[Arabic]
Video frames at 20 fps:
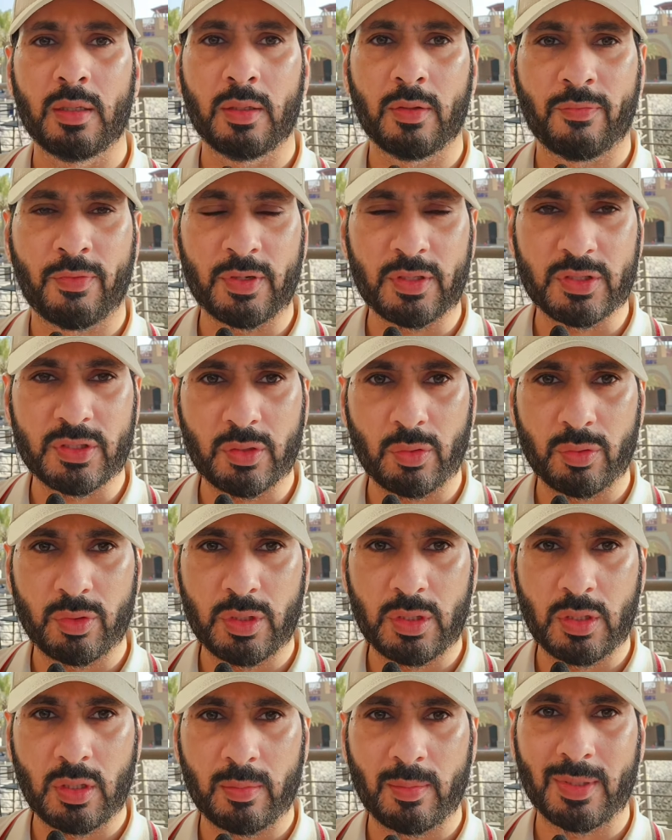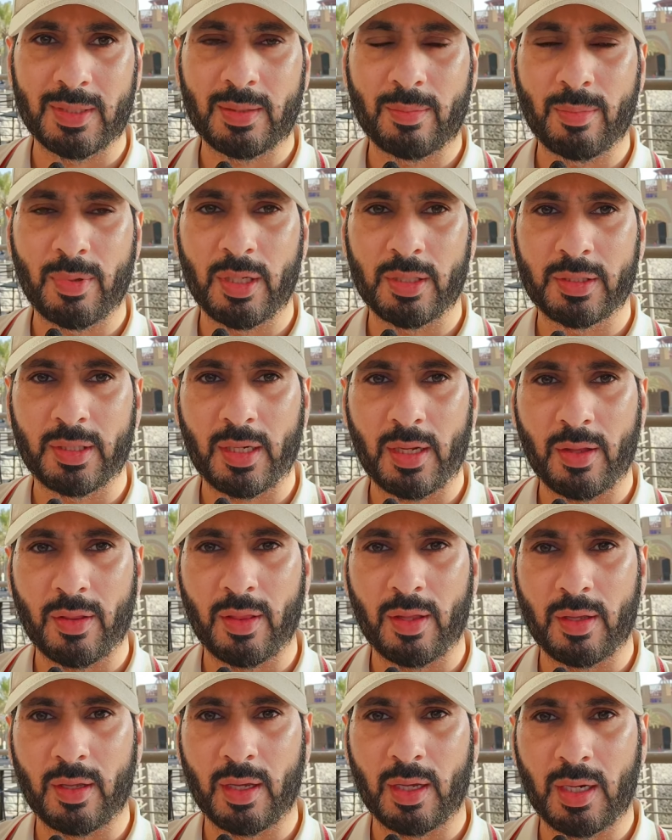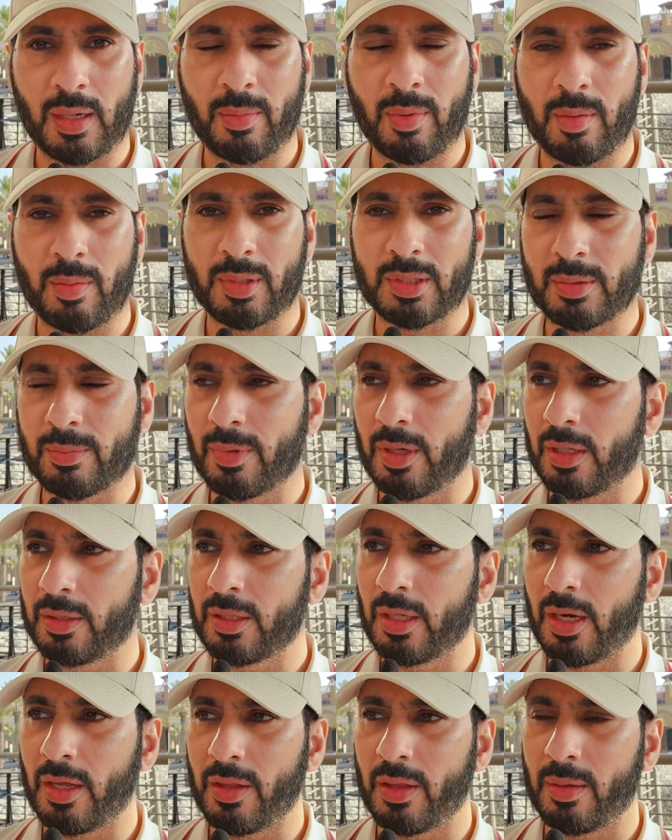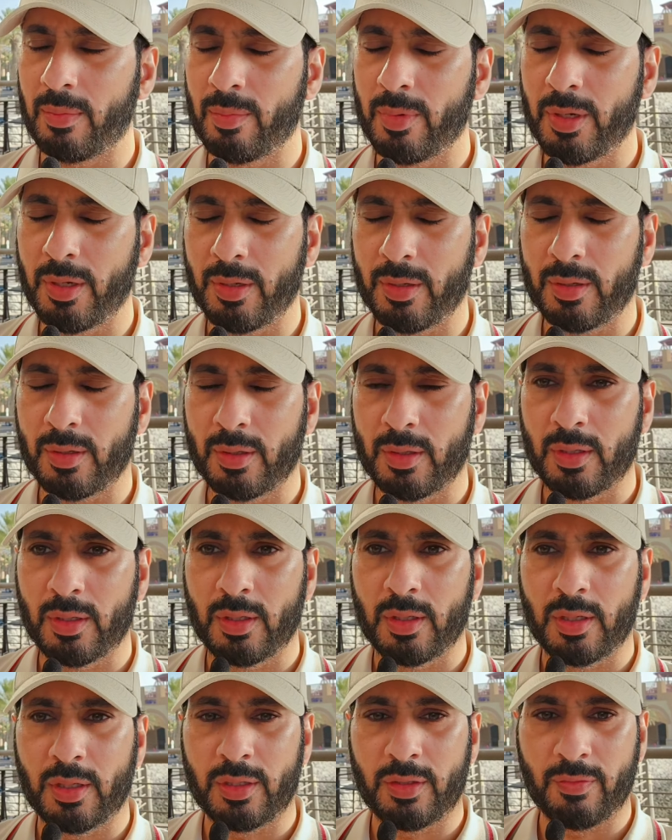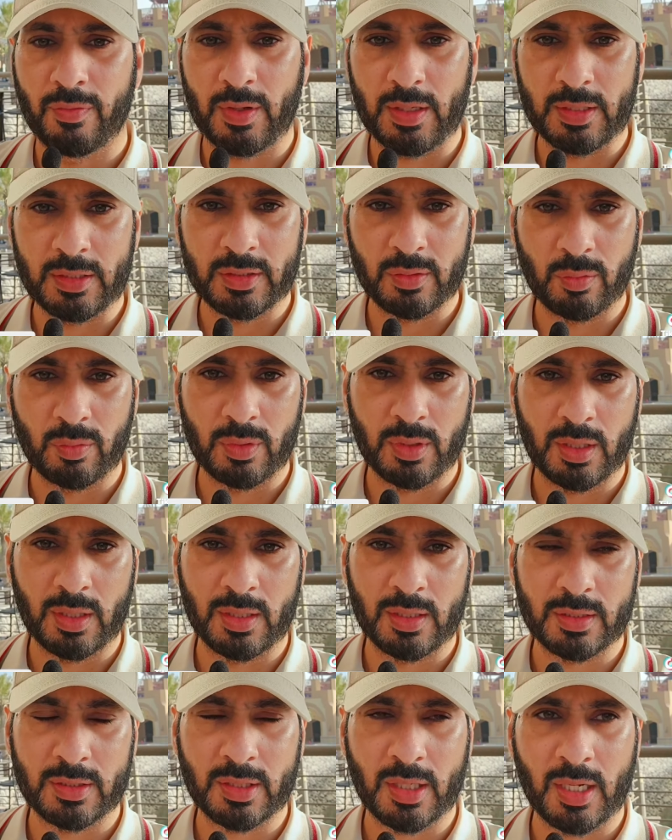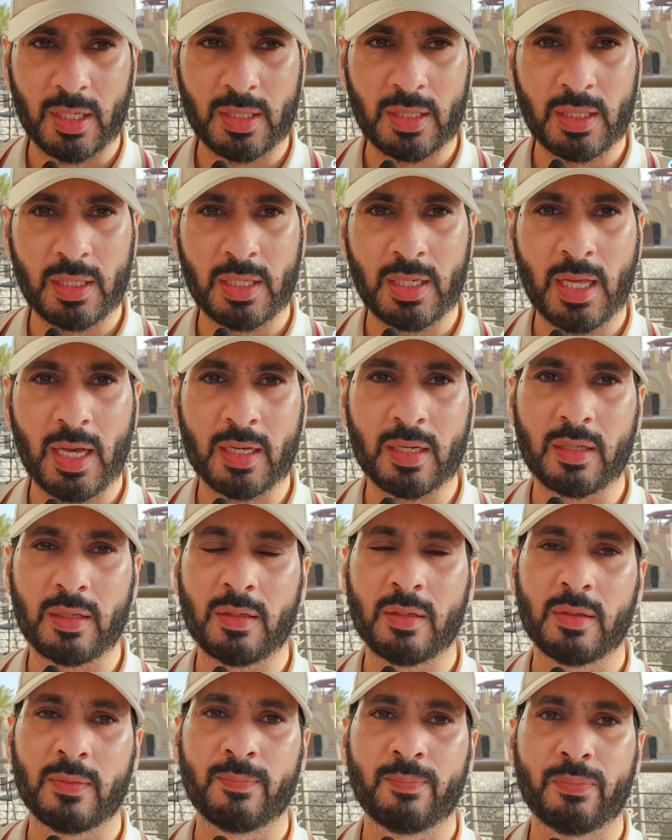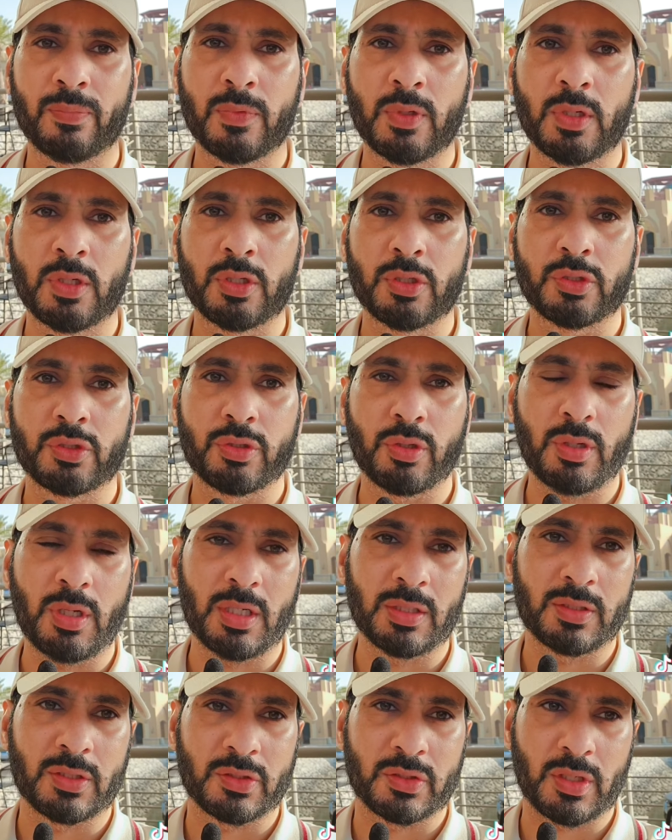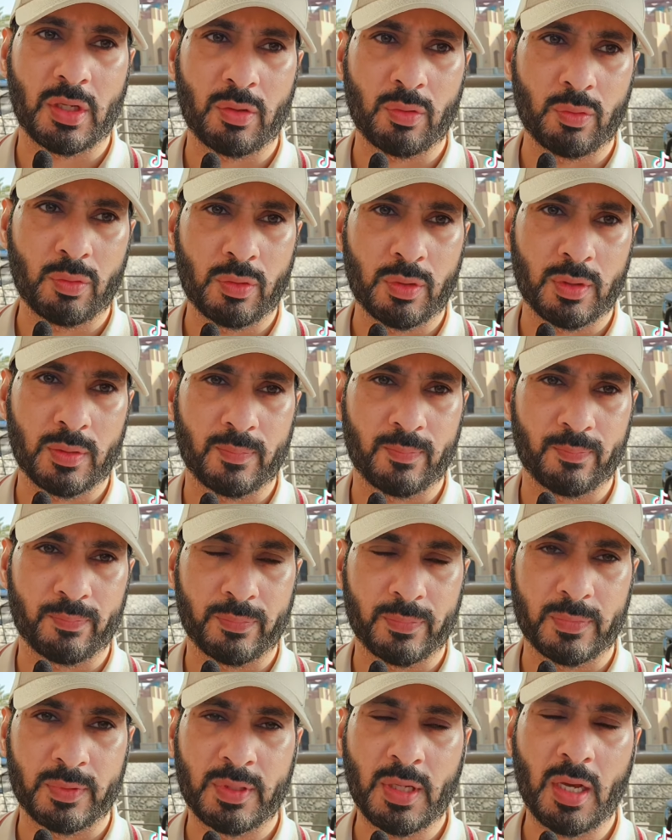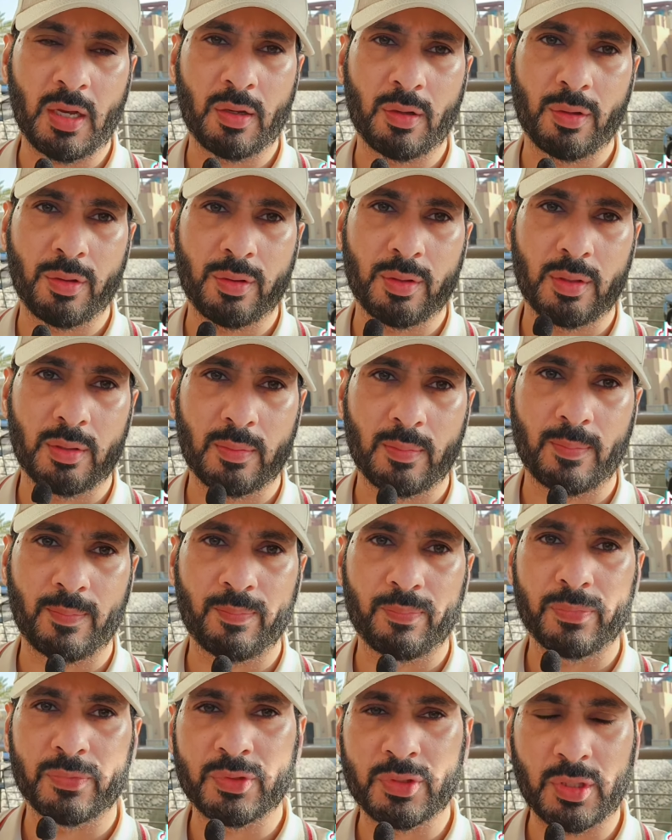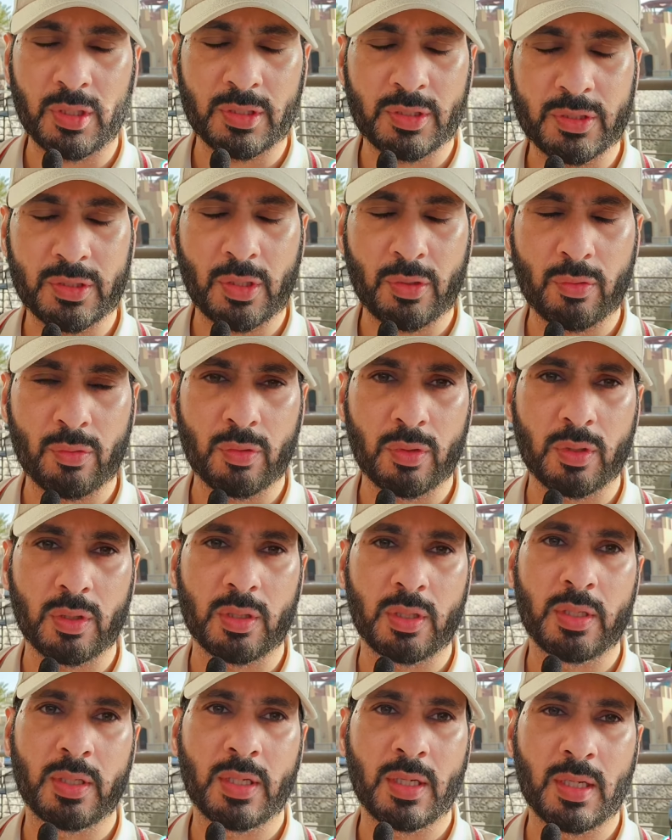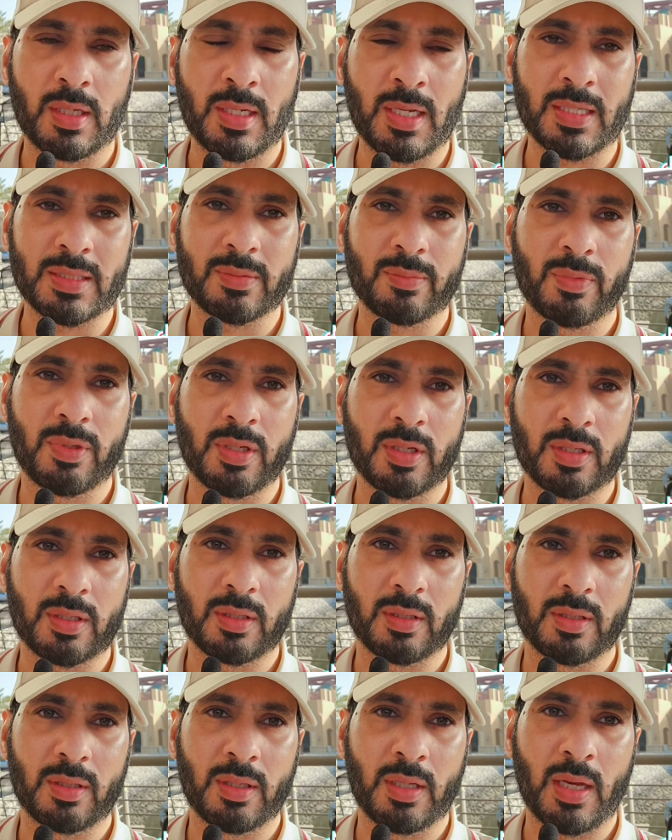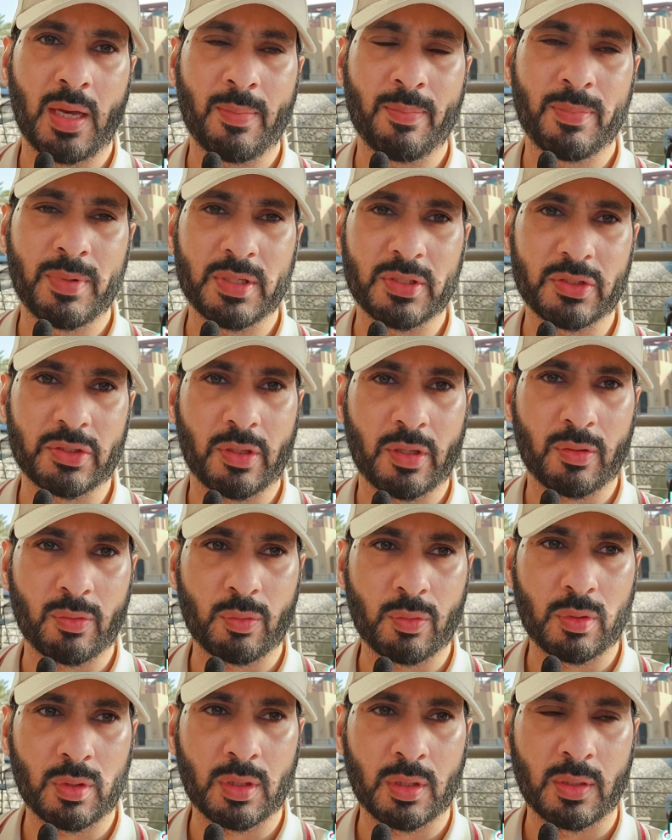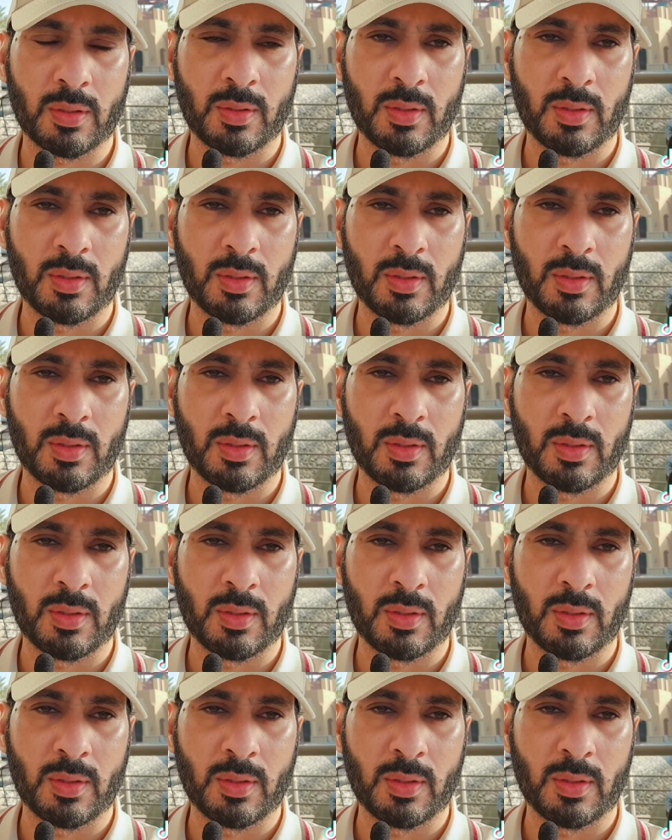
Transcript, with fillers: فرط صوتيه وما تم اعتراضها اغلبها ما تم اعتراضها من الدفاع الجوي الاسرائيلي لكن سرعه الصاروخ تاخذ سرعه الصاروخ لازم انك يعبي الصاروخ